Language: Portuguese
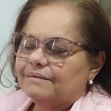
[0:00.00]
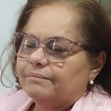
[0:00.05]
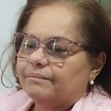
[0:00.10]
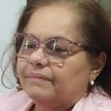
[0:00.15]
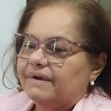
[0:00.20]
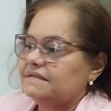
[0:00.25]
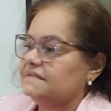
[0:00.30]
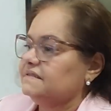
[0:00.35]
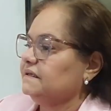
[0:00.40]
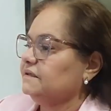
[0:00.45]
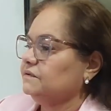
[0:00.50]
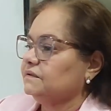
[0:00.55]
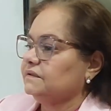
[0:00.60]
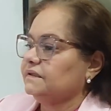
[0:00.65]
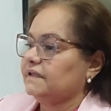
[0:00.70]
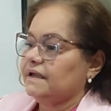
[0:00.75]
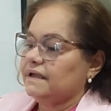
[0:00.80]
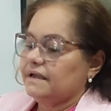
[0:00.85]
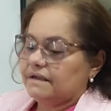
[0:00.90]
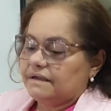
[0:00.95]
Mas em,
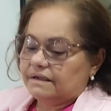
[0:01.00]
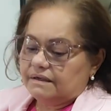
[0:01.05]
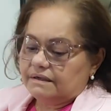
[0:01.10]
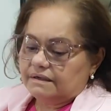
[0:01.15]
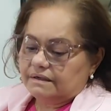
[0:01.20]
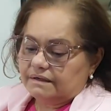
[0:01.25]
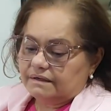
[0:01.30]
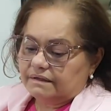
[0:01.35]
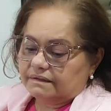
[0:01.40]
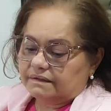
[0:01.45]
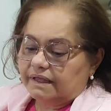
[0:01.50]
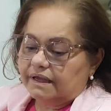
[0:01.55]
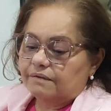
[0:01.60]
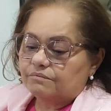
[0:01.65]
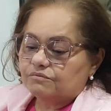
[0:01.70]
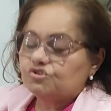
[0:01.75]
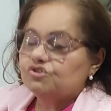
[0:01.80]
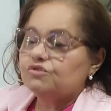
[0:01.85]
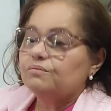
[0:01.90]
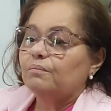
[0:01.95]
em, em,
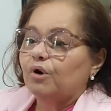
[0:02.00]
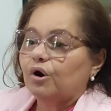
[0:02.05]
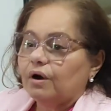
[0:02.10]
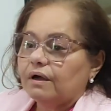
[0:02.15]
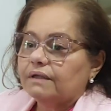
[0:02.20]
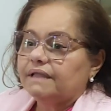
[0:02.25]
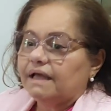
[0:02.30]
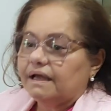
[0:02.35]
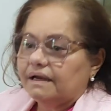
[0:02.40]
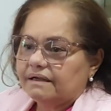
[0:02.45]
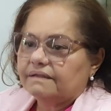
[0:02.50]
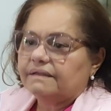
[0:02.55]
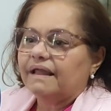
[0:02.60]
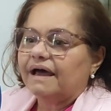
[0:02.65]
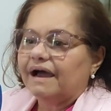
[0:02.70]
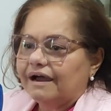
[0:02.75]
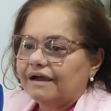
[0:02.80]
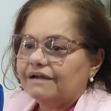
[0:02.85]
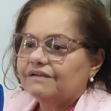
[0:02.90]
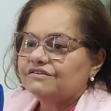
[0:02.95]
termos de
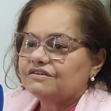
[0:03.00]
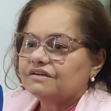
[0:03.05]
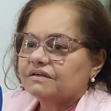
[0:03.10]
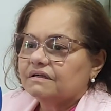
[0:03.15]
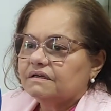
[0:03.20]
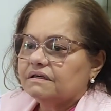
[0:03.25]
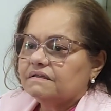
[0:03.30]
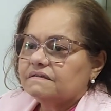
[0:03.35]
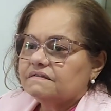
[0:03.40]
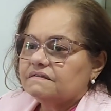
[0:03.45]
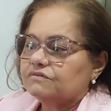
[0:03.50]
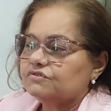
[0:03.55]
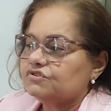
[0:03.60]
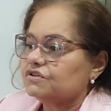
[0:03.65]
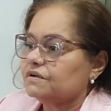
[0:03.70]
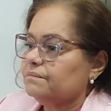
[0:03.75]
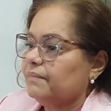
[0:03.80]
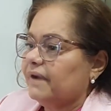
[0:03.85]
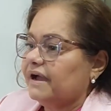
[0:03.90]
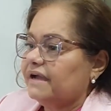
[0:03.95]
mortalidade, são
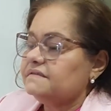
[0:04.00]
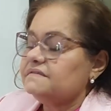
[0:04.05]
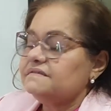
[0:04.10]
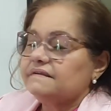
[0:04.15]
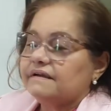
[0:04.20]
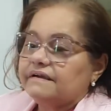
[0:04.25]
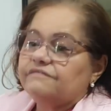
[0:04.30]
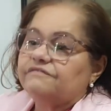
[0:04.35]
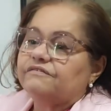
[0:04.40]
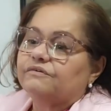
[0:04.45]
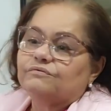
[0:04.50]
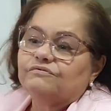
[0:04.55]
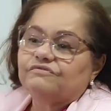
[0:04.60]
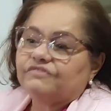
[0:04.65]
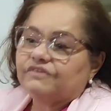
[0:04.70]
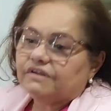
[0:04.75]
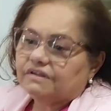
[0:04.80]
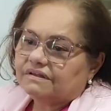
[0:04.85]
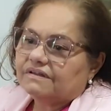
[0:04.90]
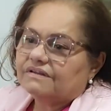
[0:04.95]
os que mais ceifam
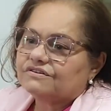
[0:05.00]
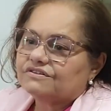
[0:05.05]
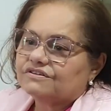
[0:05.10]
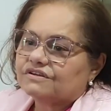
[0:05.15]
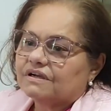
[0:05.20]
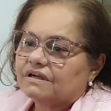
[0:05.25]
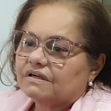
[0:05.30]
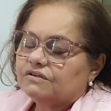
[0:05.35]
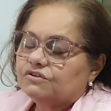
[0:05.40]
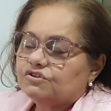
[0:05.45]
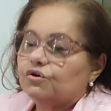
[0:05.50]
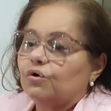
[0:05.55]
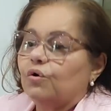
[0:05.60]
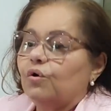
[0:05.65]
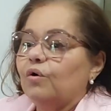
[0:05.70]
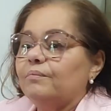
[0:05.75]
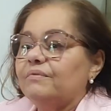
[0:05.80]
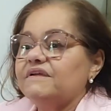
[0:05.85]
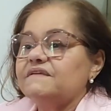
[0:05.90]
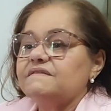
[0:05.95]
vidas. Ainda de é
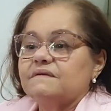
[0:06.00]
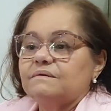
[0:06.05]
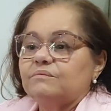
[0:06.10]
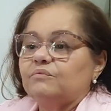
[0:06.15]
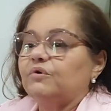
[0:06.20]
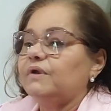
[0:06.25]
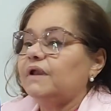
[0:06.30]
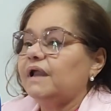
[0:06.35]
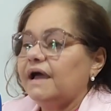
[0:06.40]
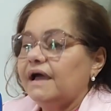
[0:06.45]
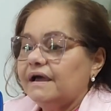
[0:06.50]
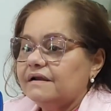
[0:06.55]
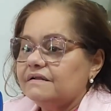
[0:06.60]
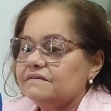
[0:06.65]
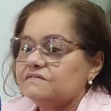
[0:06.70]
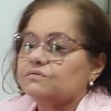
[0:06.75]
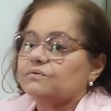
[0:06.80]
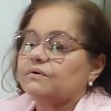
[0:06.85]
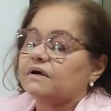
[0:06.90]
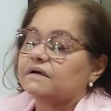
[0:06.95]
o câncer de mulheres, mama,
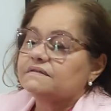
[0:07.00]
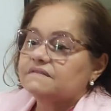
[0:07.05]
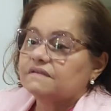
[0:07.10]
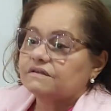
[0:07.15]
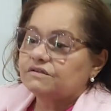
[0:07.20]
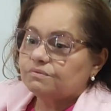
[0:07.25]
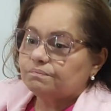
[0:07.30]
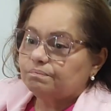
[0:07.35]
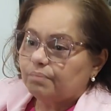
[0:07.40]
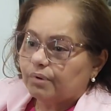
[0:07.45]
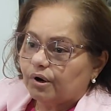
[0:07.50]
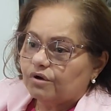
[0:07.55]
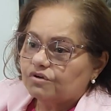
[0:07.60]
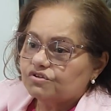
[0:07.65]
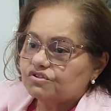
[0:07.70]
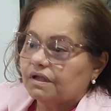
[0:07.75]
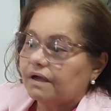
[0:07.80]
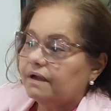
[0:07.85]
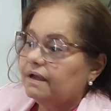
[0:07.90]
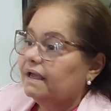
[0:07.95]
né? O câncer de
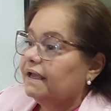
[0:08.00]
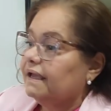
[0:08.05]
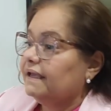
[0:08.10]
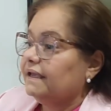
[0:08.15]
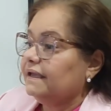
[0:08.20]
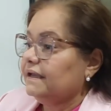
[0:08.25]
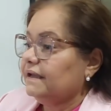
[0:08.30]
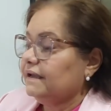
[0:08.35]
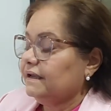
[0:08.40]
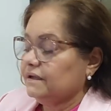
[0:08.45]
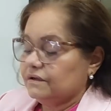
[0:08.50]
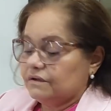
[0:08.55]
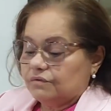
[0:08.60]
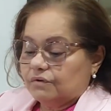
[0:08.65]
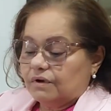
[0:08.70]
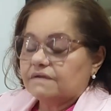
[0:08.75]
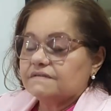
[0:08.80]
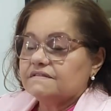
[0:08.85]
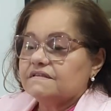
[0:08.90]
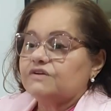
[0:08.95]
próstata e, e,
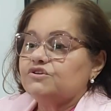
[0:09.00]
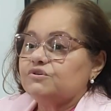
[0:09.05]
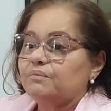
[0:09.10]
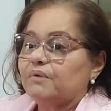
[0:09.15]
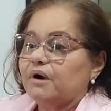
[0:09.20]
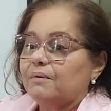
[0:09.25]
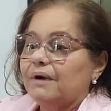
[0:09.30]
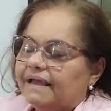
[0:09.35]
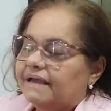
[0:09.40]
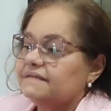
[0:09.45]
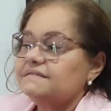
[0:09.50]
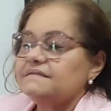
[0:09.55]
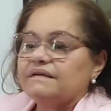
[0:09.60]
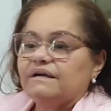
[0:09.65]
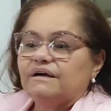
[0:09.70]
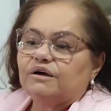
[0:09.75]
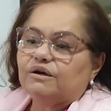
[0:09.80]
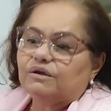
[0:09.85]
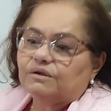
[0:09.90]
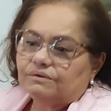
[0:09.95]
o câncer de mama.
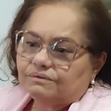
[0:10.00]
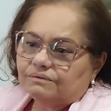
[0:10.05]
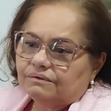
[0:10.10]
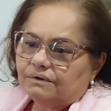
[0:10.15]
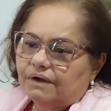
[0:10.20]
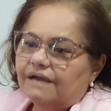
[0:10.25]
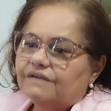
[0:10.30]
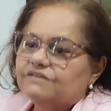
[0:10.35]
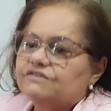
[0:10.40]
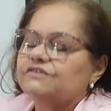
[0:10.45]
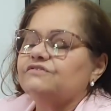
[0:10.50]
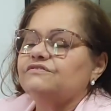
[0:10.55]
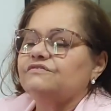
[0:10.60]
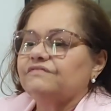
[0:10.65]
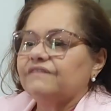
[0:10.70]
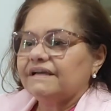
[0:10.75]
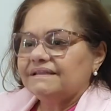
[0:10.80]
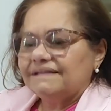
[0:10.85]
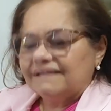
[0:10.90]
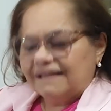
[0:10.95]
Esse ano a gente
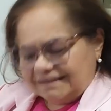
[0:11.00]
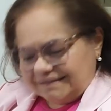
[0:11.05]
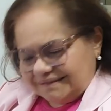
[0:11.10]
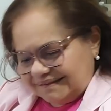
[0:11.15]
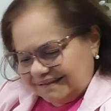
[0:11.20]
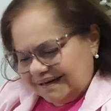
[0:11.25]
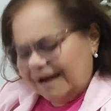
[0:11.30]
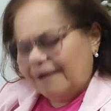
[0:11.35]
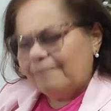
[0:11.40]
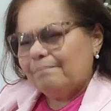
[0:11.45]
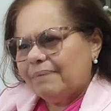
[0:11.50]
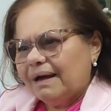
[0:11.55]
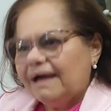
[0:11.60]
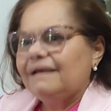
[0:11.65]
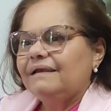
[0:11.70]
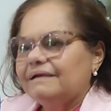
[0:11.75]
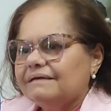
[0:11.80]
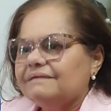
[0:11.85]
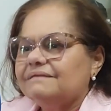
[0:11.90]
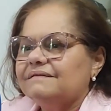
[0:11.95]
vai estar tá
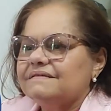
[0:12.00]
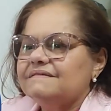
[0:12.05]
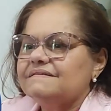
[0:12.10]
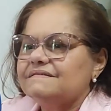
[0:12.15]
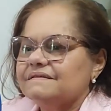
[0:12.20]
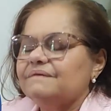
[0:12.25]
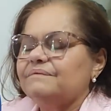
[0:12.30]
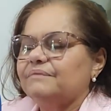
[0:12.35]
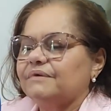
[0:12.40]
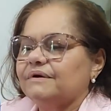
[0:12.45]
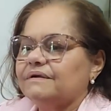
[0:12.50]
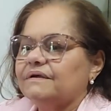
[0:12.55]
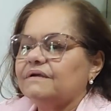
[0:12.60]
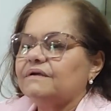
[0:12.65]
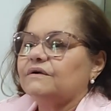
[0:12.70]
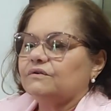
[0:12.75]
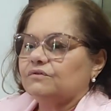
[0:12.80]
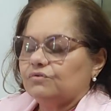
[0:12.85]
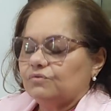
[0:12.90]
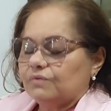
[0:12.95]
trabalhando em cima,
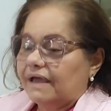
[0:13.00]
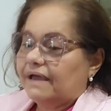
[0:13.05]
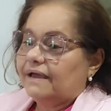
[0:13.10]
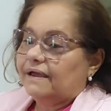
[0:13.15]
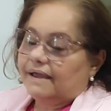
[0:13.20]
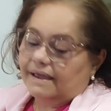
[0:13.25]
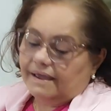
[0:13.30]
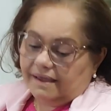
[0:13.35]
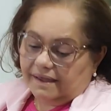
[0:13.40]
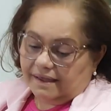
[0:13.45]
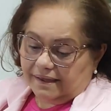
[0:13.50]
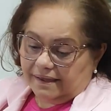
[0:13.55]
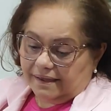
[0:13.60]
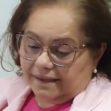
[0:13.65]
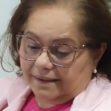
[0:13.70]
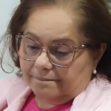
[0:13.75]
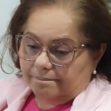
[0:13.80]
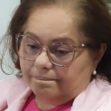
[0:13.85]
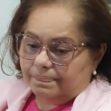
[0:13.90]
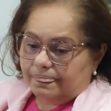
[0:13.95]

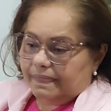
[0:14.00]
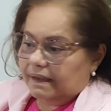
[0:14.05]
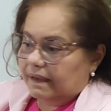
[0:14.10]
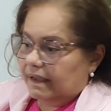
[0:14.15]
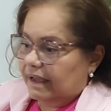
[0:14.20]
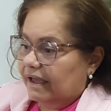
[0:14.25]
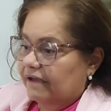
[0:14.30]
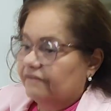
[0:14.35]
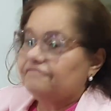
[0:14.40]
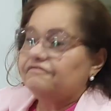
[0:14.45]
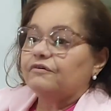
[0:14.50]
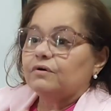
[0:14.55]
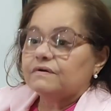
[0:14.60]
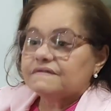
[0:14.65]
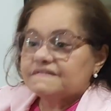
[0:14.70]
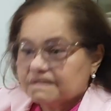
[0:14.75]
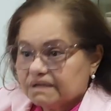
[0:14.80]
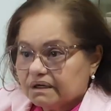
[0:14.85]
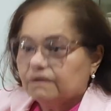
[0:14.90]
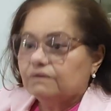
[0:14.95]
é,
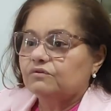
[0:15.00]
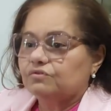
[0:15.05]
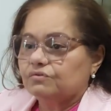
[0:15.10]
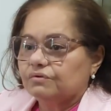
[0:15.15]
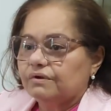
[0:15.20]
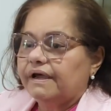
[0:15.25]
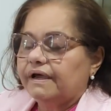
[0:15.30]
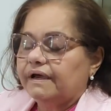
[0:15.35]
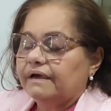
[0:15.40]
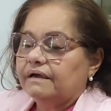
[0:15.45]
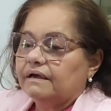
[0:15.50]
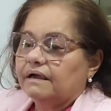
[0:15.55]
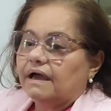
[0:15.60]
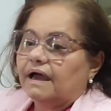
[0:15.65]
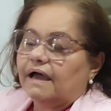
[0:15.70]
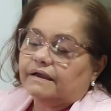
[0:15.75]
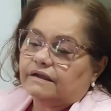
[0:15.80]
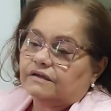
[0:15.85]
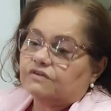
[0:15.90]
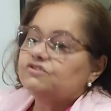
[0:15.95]
reforçando né,
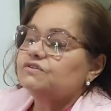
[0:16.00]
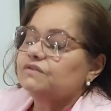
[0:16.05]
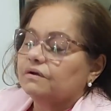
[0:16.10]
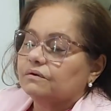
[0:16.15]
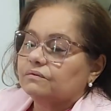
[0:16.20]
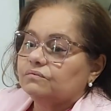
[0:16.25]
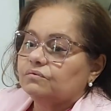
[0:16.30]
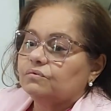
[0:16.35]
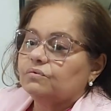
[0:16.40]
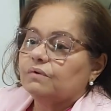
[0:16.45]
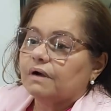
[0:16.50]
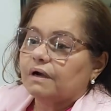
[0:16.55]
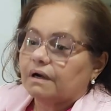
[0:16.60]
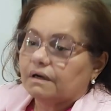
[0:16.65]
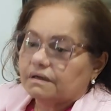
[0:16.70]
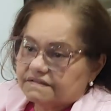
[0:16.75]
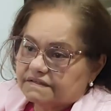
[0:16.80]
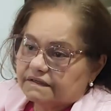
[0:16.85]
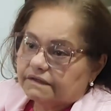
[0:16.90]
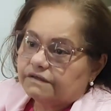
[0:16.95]
a questão do
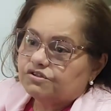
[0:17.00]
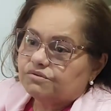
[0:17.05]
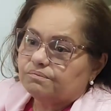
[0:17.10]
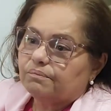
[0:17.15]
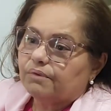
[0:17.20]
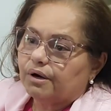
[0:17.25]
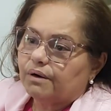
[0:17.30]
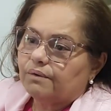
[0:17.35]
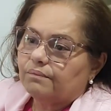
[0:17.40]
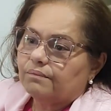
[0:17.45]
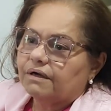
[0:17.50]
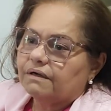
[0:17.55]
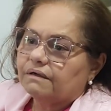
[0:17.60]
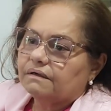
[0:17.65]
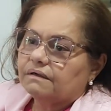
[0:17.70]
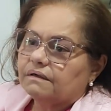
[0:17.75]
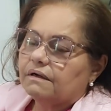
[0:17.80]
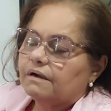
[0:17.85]
câncer de mama,